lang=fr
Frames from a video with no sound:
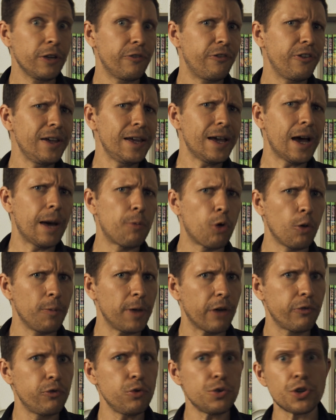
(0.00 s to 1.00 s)
effet, à
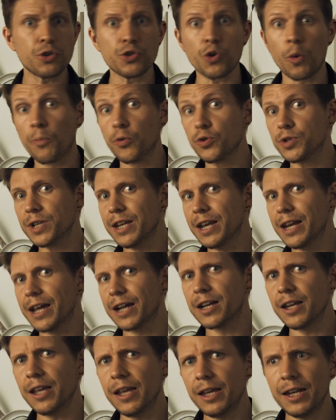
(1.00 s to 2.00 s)
première vue, sans en posséder la
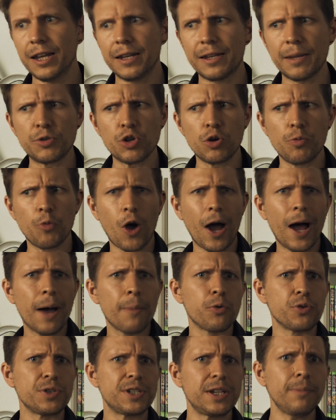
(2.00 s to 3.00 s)
clé, il est absolument
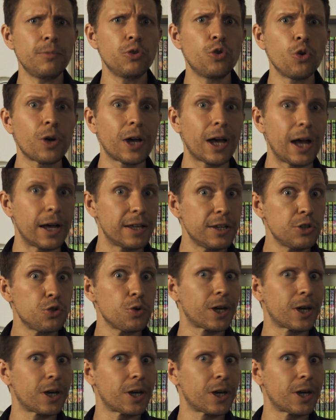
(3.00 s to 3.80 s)
impossible de craquer ce